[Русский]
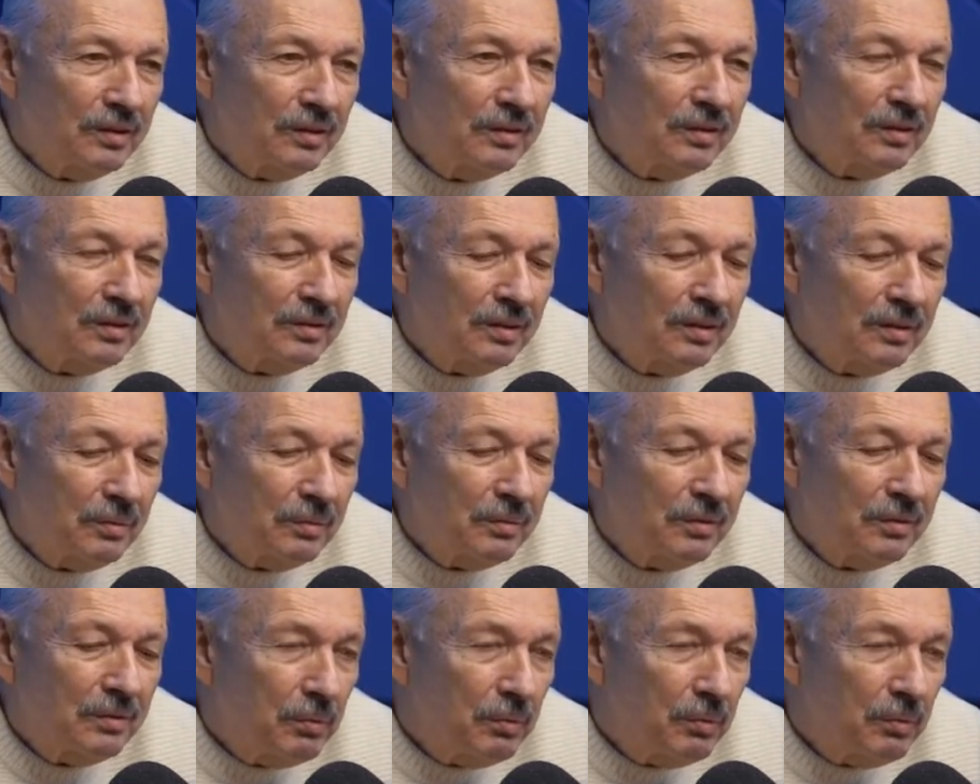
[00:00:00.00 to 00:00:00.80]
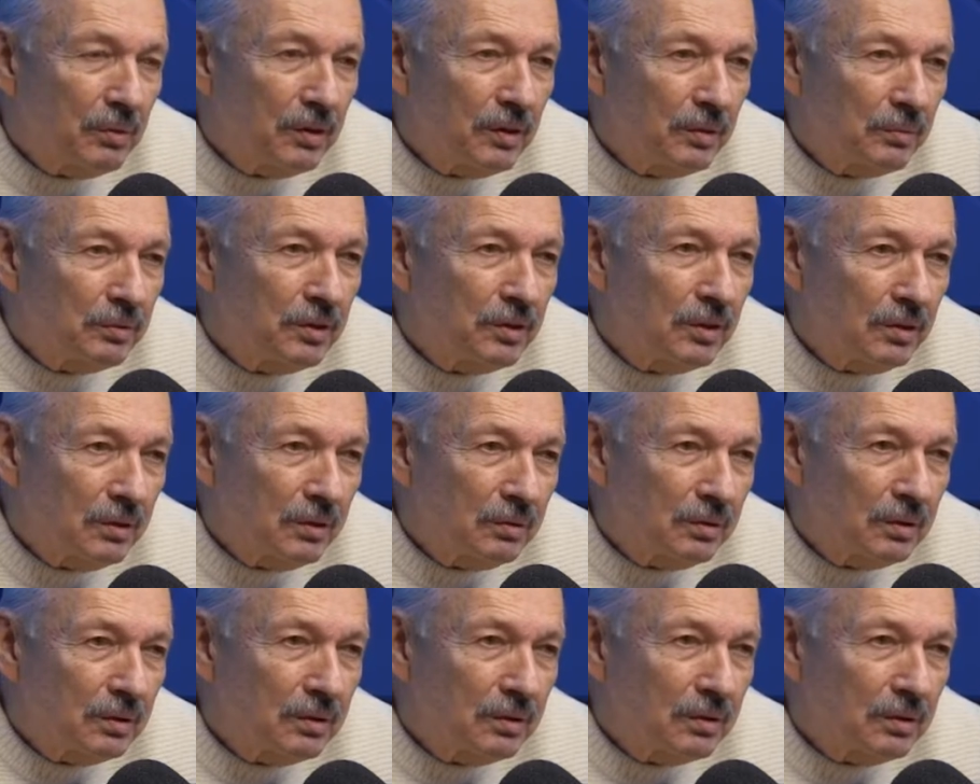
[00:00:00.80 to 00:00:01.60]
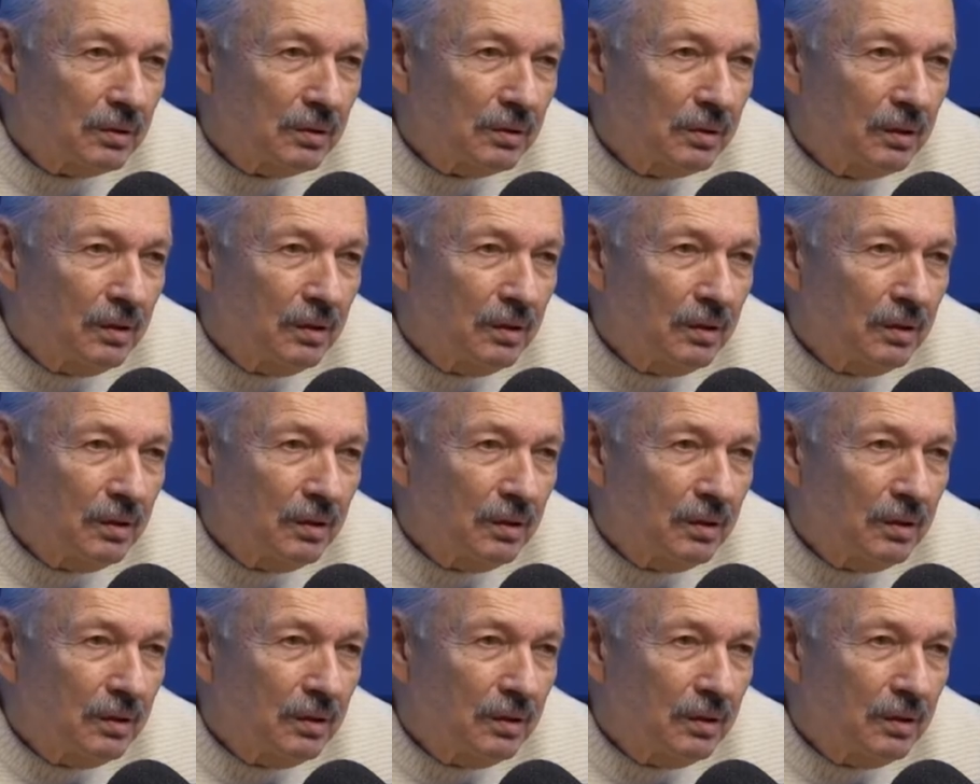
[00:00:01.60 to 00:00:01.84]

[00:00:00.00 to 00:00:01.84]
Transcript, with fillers: решения проблем человека.